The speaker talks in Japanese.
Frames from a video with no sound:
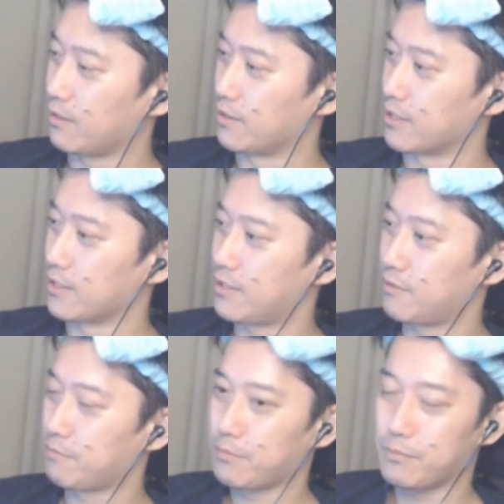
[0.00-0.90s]
あざ
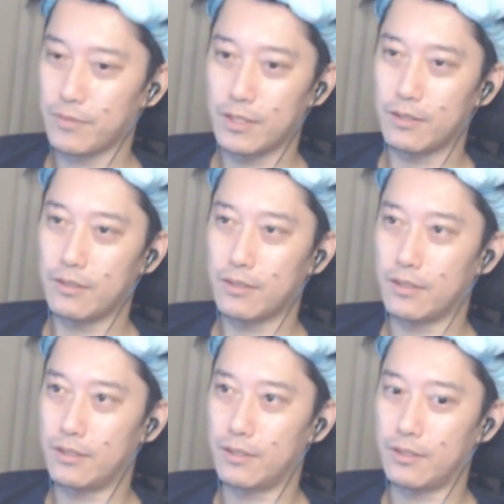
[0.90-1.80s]
す。
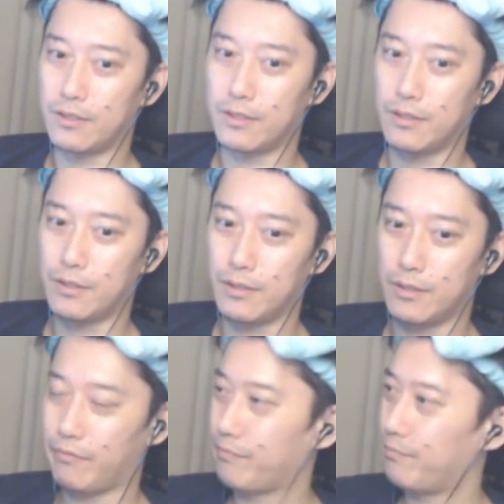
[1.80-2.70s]
えー、